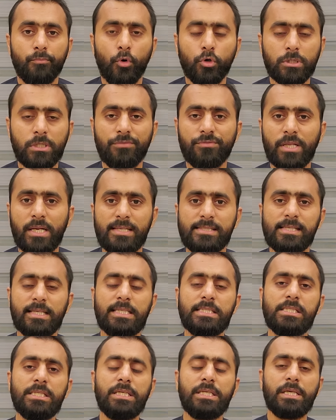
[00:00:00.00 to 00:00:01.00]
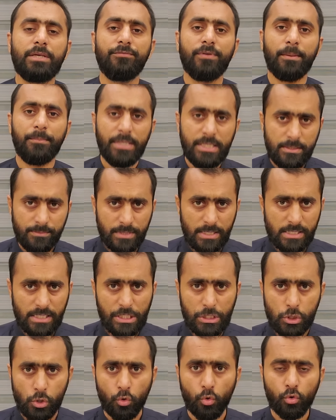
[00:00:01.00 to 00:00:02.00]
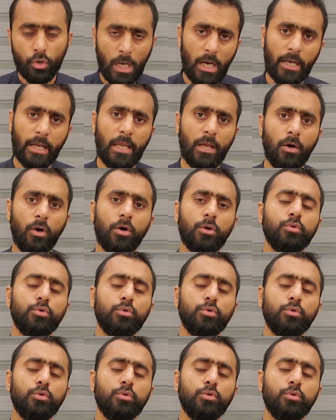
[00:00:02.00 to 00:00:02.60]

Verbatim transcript: मुख्त तरह से किसी की फैमिली में से किसी को उठा के